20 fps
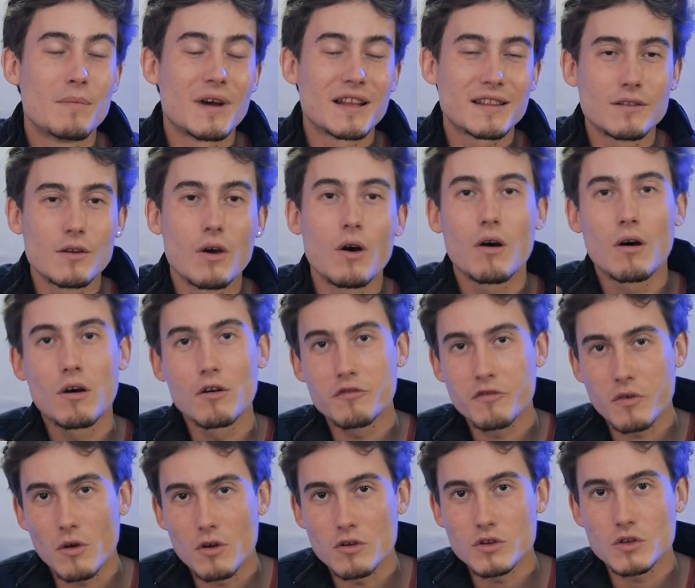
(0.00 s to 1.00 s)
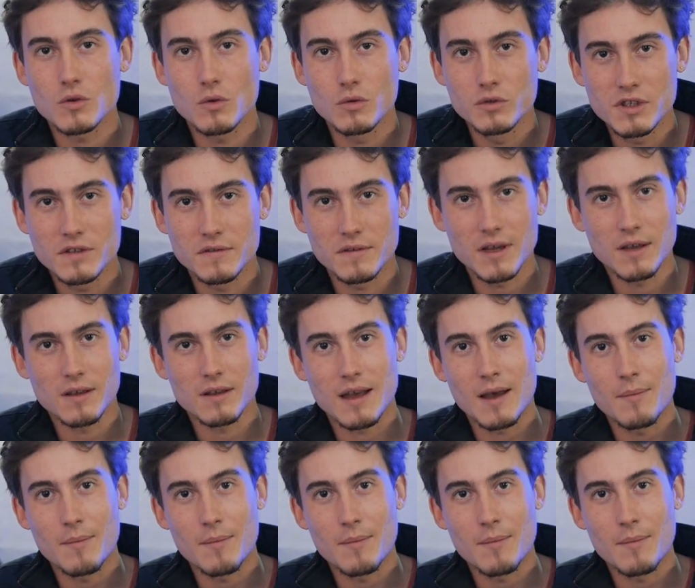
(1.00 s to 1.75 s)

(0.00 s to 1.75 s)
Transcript: Maintenant, en France, on y vient.